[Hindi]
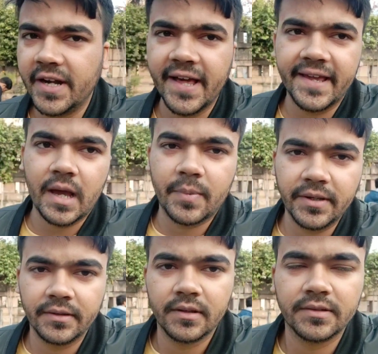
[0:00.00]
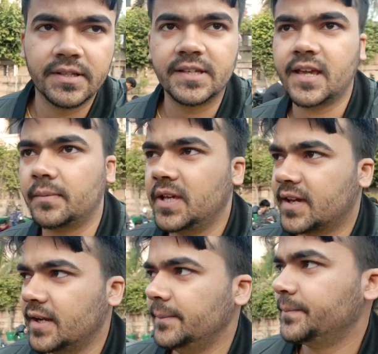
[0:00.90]
भीड़ है यहाँ पे जैसे कि आप देख
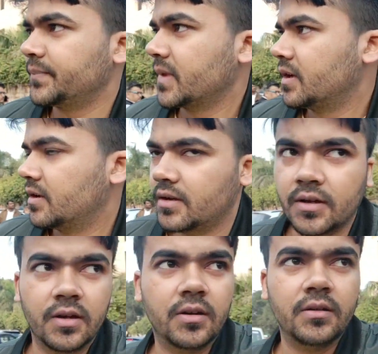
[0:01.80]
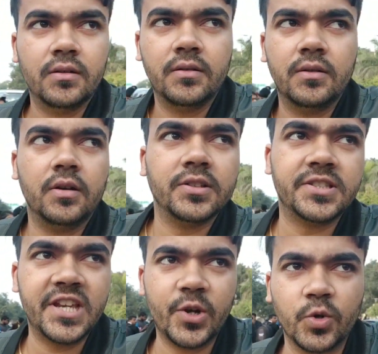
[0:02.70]
रहे
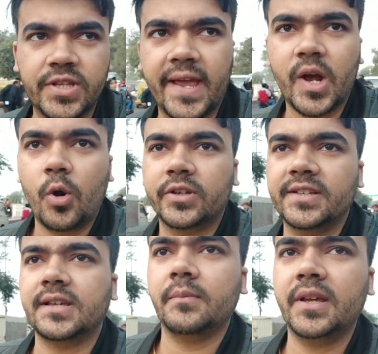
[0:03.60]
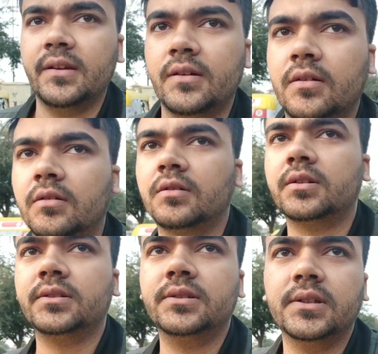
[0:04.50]
हैं जीरोज़ हैंग के सामने
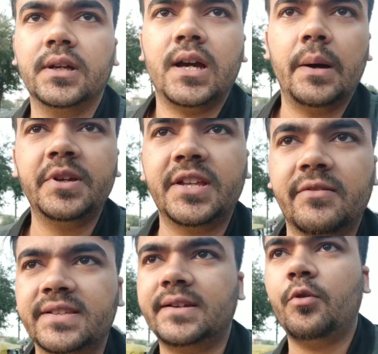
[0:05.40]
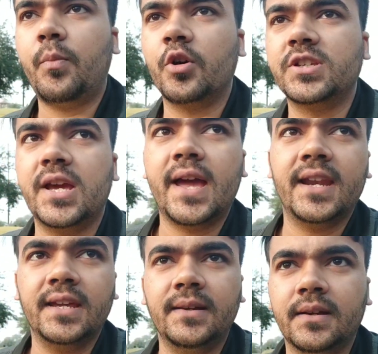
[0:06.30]
और अभी तक वैसे वो पहुँची हैं
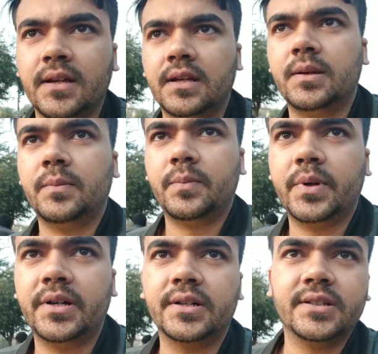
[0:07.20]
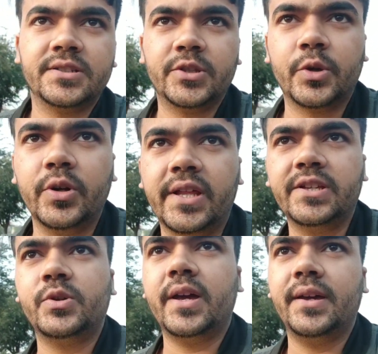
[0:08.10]
नहीं पर सिक्योरिटी
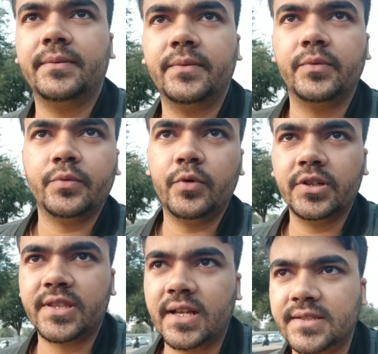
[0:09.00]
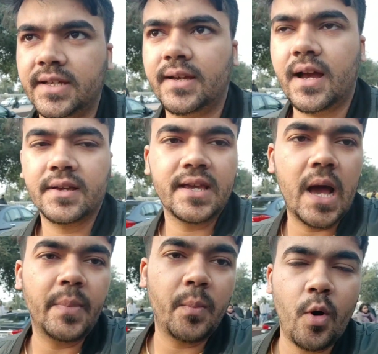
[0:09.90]
जो है वो इस तरह से
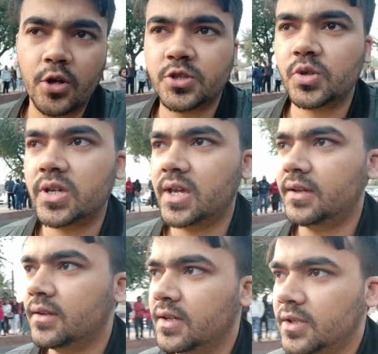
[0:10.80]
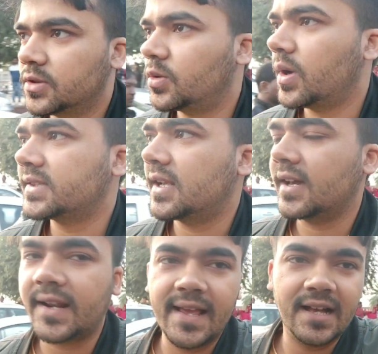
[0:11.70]
यहाँ पे पहुँच चुकी हैं तो ऐसा
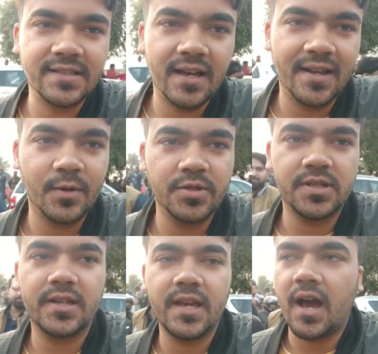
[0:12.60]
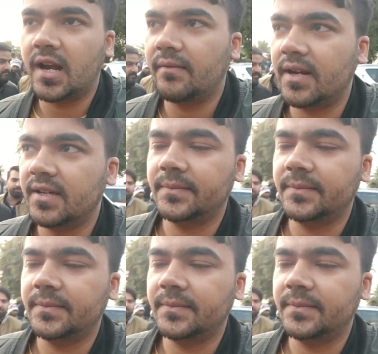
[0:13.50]
लग रहे हैं आसार हैं कुछ कि आने वाली